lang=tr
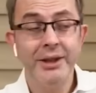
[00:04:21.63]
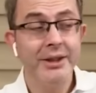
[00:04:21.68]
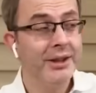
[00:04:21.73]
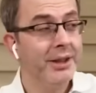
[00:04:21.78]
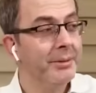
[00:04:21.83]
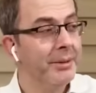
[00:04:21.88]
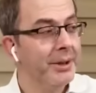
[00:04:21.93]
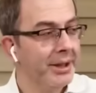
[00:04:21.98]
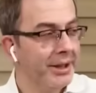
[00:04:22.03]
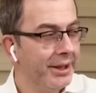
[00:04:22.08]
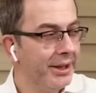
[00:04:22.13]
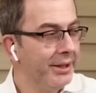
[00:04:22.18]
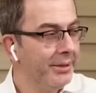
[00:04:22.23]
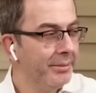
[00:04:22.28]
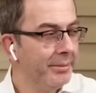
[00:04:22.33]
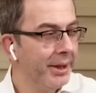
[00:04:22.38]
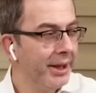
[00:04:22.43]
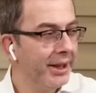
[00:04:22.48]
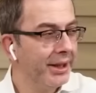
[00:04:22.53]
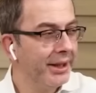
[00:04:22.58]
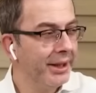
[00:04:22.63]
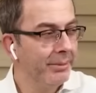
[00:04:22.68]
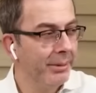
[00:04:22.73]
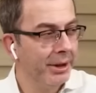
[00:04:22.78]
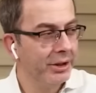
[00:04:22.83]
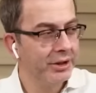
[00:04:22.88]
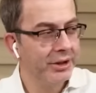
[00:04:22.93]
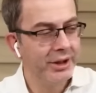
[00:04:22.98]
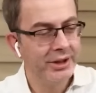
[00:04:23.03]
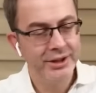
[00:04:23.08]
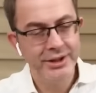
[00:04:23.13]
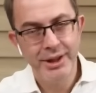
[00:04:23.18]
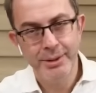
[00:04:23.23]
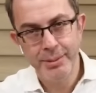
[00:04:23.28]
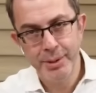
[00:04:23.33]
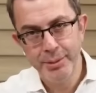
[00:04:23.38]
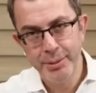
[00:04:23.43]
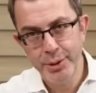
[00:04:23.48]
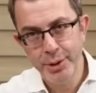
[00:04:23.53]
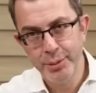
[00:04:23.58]
bak demek ki belediye başkanı
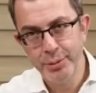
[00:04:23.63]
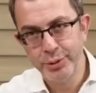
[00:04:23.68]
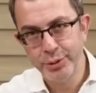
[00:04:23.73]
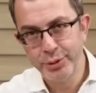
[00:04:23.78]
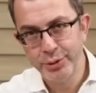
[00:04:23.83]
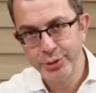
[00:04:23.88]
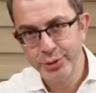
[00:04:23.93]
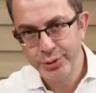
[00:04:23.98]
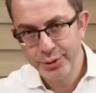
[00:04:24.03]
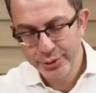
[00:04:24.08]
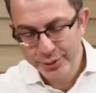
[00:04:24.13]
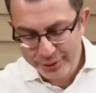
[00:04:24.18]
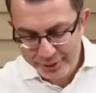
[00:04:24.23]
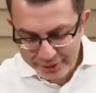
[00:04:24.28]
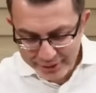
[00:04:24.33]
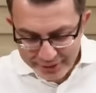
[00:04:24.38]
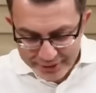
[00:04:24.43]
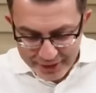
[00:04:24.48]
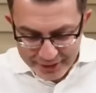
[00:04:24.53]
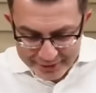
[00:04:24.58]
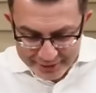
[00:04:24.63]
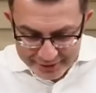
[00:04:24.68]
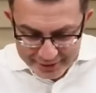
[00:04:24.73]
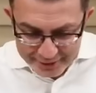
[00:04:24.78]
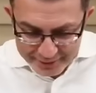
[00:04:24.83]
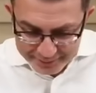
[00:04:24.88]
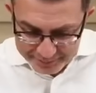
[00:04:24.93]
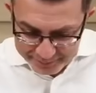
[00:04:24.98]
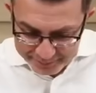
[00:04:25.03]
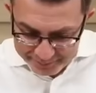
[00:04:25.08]
yapabiliyormuş isterse.